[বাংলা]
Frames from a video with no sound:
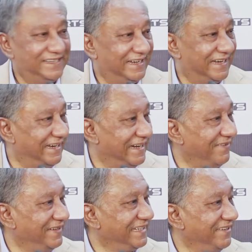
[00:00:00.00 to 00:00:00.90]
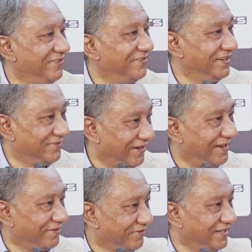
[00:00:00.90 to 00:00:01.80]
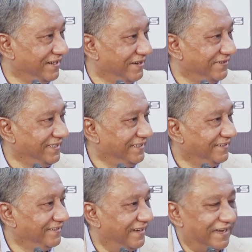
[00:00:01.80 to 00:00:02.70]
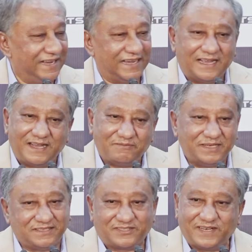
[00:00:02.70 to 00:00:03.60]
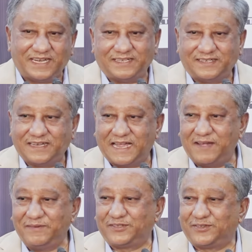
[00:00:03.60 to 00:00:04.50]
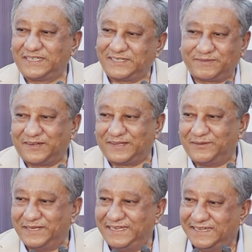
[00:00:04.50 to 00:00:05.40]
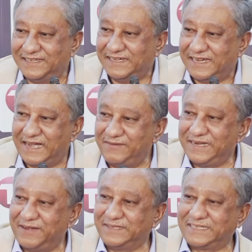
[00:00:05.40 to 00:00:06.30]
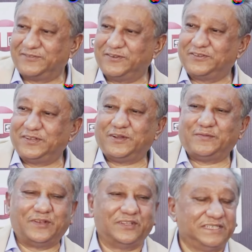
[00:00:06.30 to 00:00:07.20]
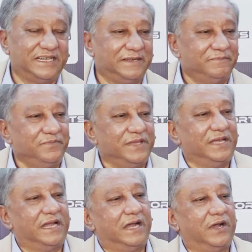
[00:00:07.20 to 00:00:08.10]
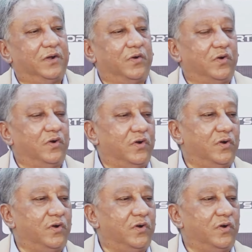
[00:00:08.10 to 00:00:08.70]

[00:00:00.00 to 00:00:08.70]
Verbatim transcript: হ্যাঁ, রাবিদকে ফোন করি করি না রাবিদ হ্যাঁ হ্যাঁ আমি স্ট্রেট আমি সোজা সবটা কথা বলি আমি রাবিদকে ফোন করি ও বললো যে ও